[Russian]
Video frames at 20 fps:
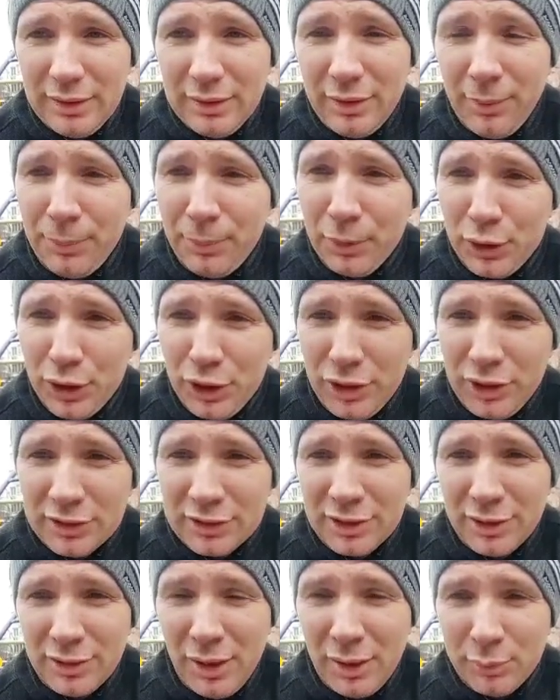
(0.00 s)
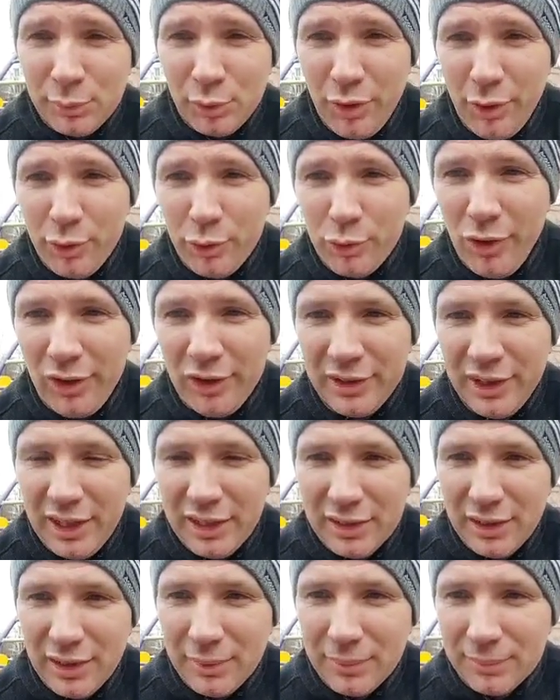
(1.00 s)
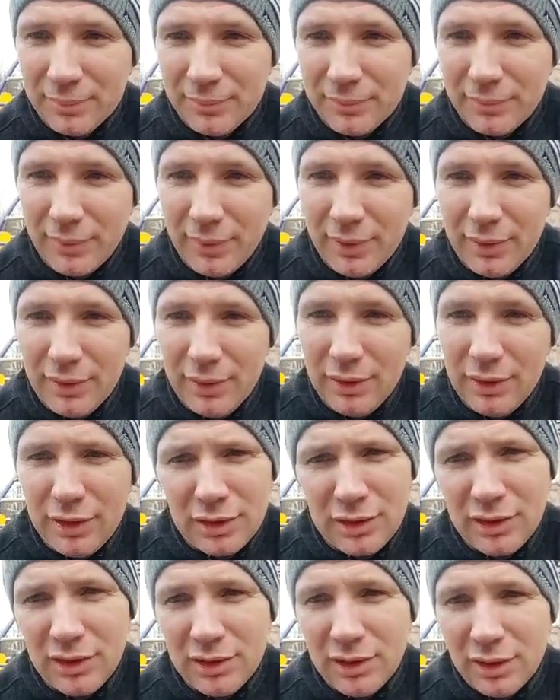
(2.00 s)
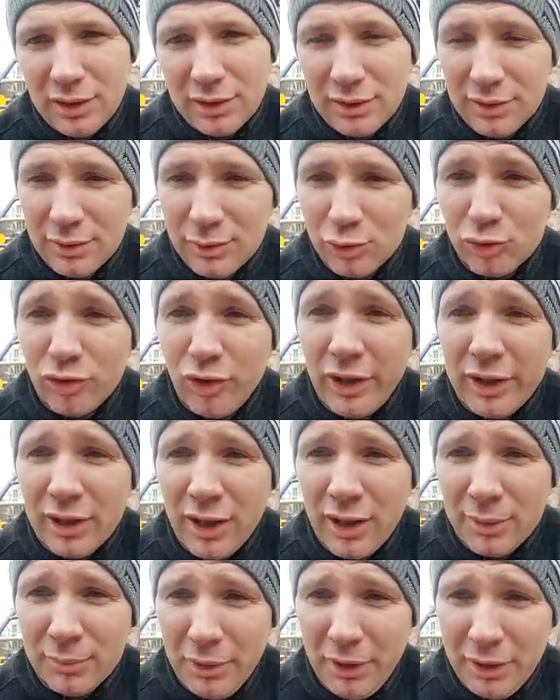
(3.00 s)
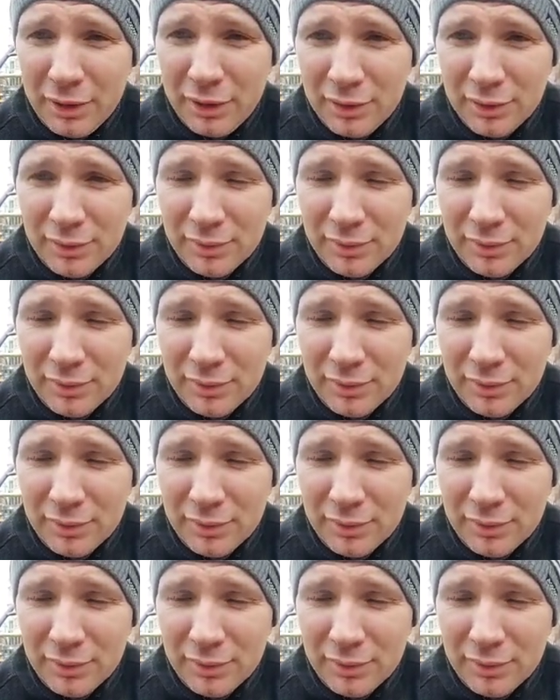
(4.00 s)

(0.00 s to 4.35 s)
напишите заяву на увольнение. Идите в военкомат.